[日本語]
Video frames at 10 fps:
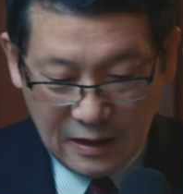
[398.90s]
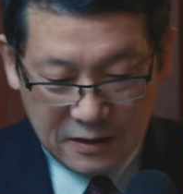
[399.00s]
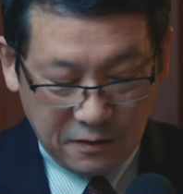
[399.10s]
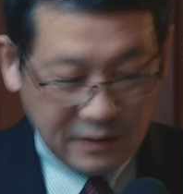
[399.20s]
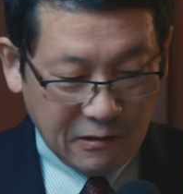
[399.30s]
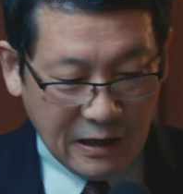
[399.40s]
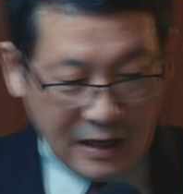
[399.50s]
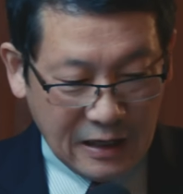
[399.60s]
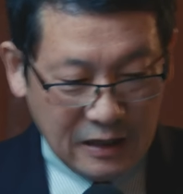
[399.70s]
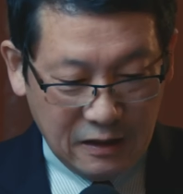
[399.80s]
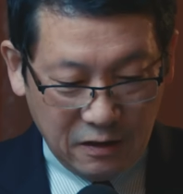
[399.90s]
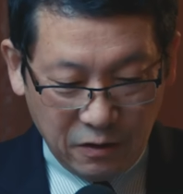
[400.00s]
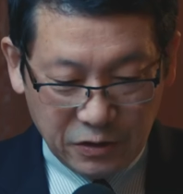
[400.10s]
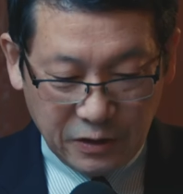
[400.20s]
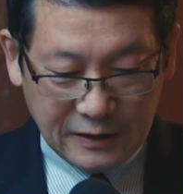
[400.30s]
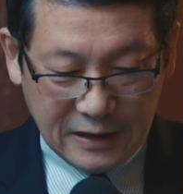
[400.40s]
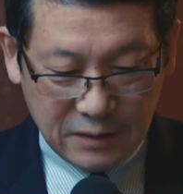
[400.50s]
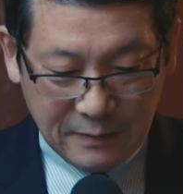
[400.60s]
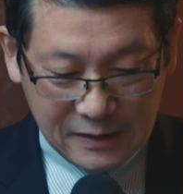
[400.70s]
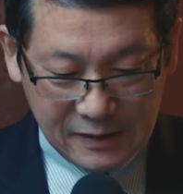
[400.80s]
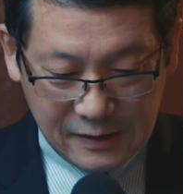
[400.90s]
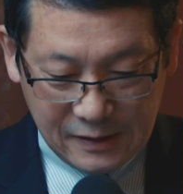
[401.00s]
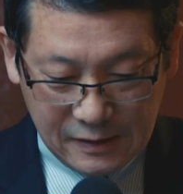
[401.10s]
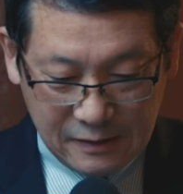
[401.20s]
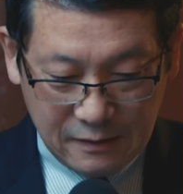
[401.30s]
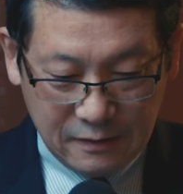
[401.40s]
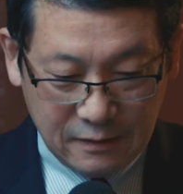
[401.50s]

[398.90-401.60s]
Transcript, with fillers: それでは、お祈りいたします。